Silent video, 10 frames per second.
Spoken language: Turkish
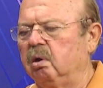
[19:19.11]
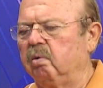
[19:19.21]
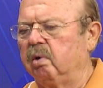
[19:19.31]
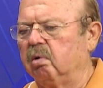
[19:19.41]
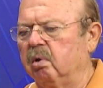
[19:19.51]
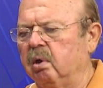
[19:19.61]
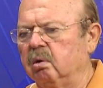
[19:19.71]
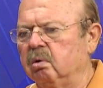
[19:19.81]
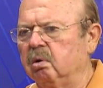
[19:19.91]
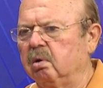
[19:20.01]
Ve orayı
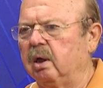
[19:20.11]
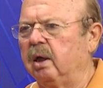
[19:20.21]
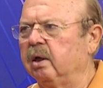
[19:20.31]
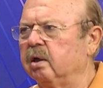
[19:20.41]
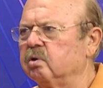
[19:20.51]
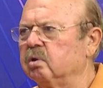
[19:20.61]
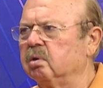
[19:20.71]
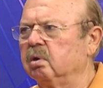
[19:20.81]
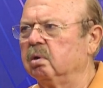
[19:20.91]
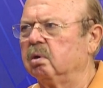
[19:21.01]
e, ele
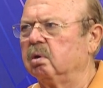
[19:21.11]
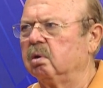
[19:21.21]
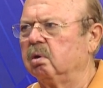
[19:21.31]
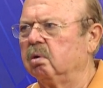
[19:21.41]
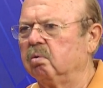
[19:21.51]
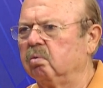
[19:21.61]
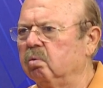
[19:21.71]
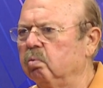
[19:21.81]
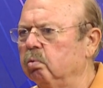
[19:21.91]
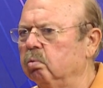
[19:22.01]
geçirdi. E,
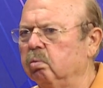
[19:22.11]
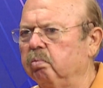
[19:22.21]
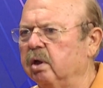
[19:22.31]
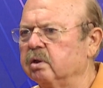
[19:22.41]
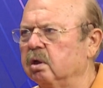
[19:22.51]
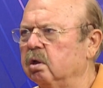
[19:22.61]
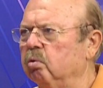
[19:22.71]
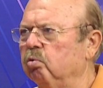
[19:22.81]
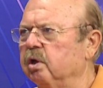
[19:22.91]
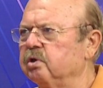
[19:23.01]
maksadına
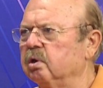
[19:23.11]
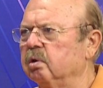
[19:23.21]
ulaştı.